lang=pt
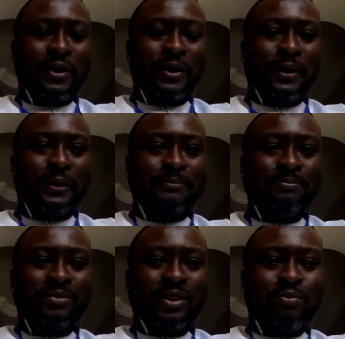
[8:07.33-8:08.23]
Eu
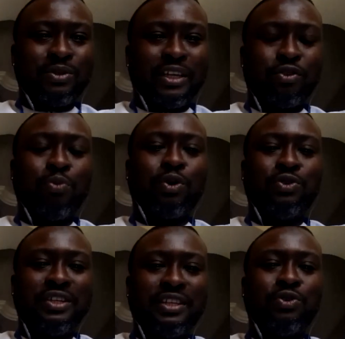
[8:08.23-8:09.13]
gostaria de
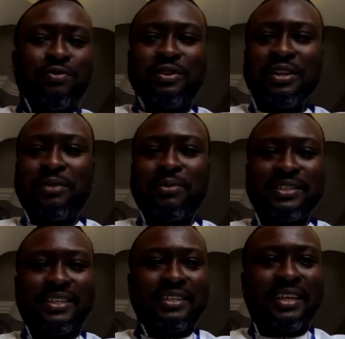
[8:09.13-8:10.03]
agradecê-los
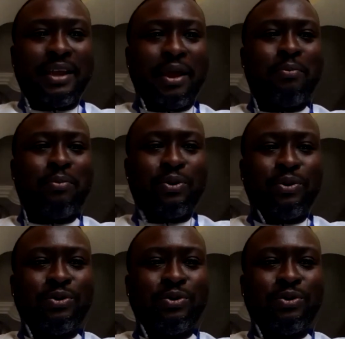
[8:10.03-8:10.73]
mais uma vez